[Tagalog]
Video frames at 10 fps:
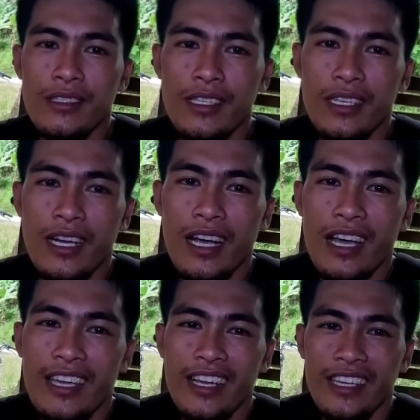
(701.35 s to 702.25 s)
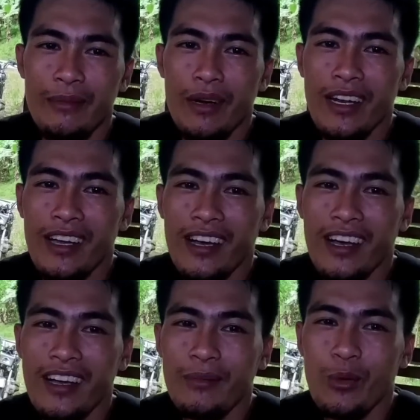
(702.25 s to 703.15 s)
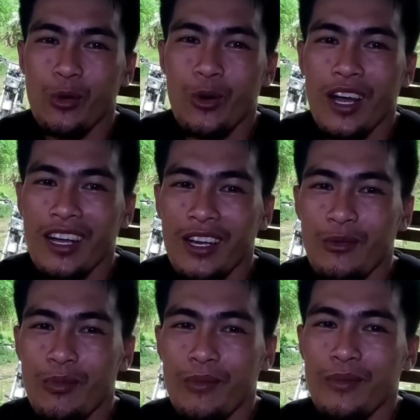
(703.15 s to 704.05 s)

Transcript: Hindi kagaya ng iba na puro lang ano.